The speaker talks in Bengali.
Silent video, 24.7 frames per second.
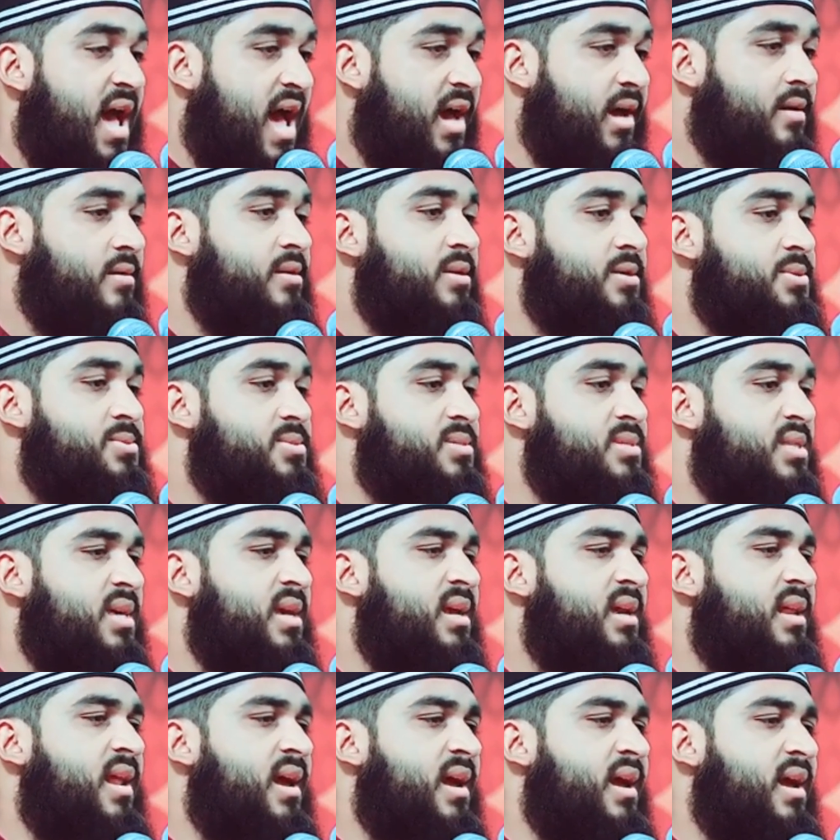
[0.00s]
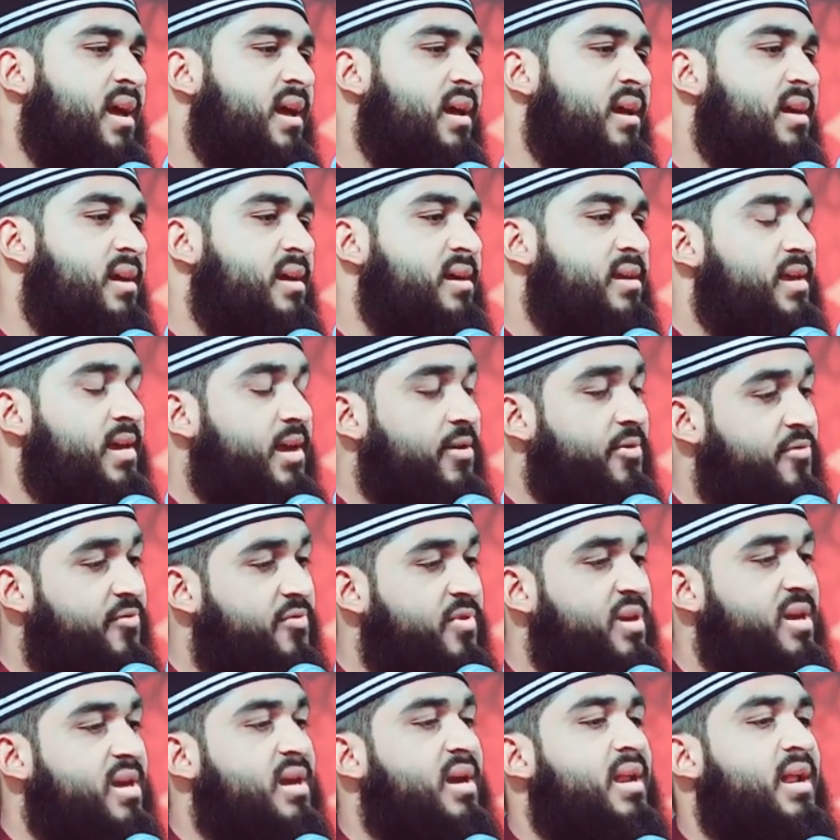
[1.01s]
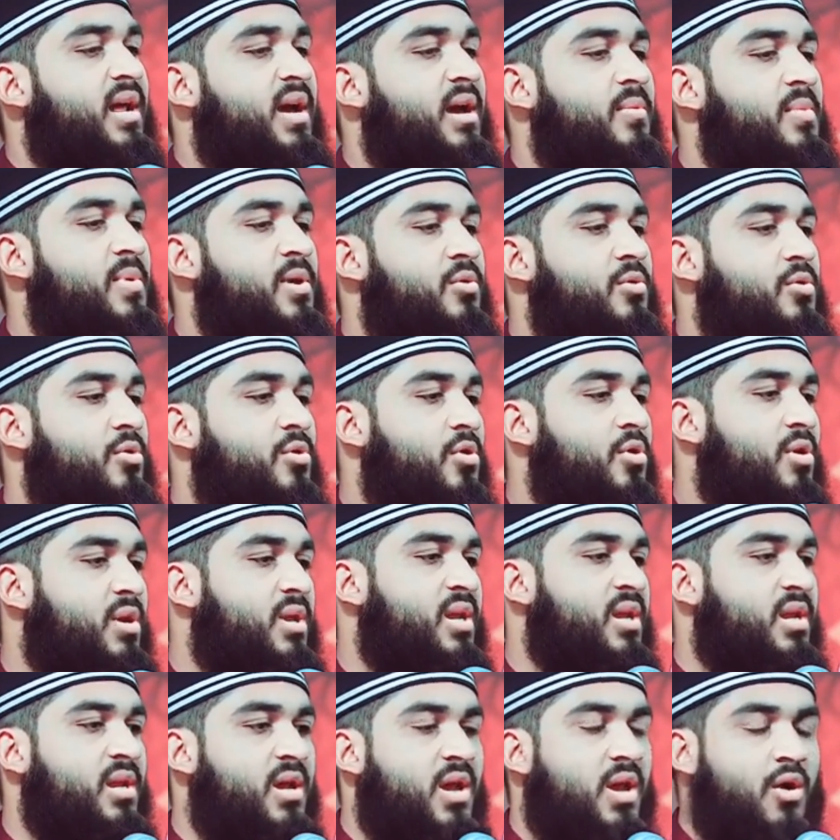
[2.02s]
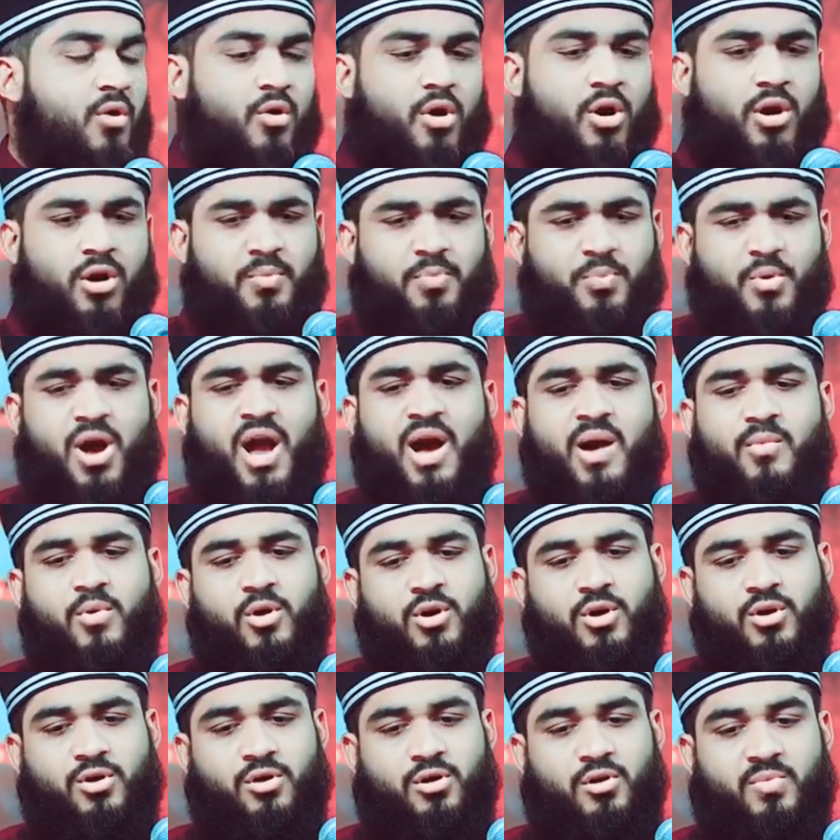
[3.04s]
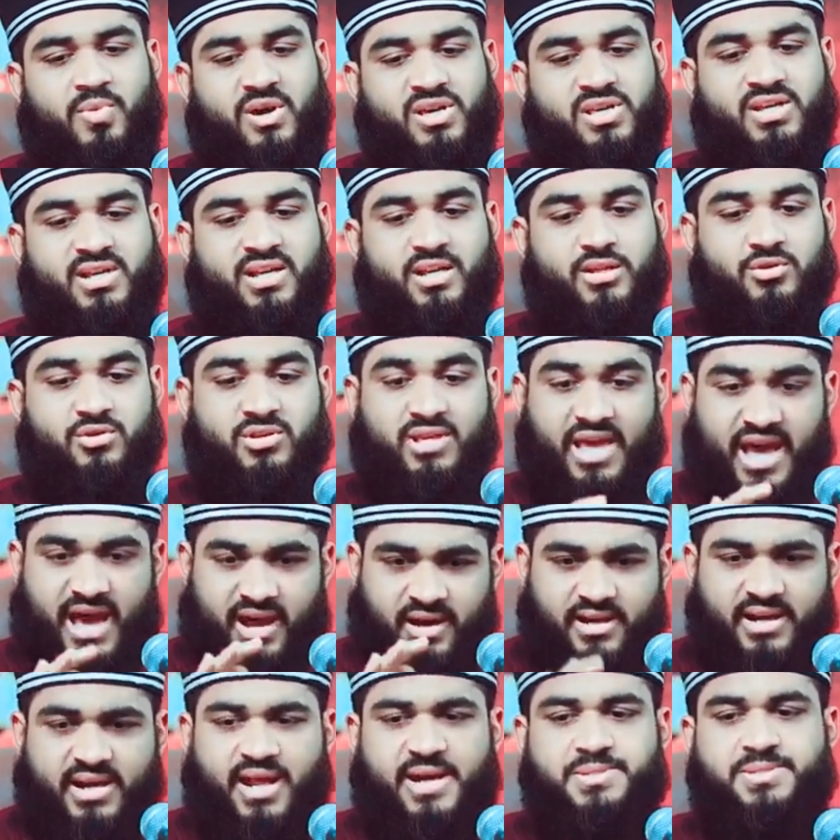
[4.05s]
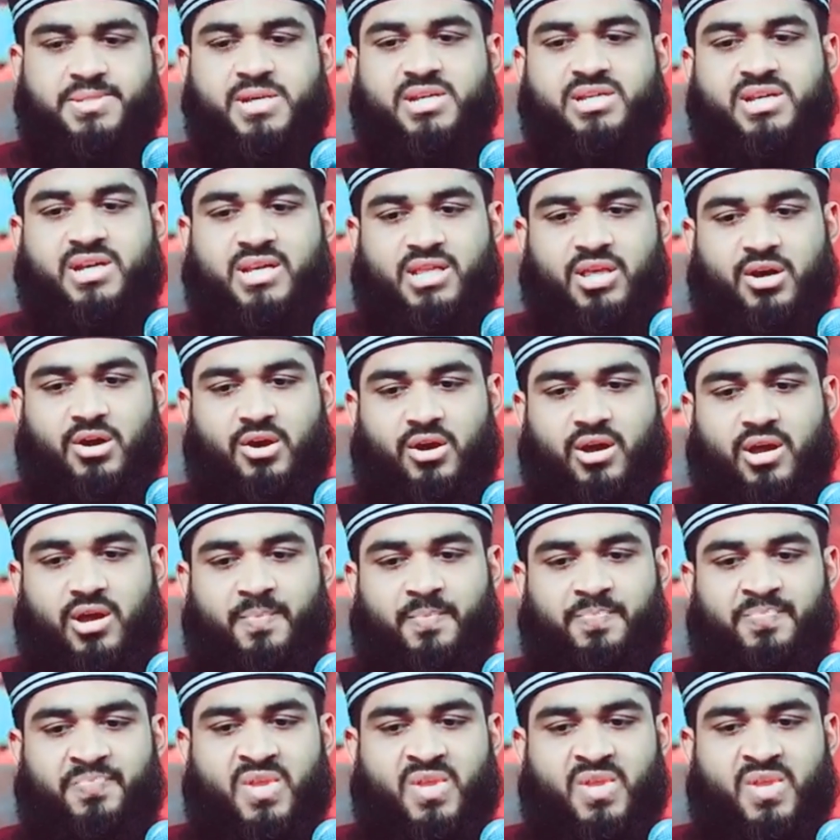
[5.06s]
আখলিস দিন একা ইয়াকফিক আল আমলুল করিল অল্প আমল করবা সেটা যদি এখলাসের সাথে হয়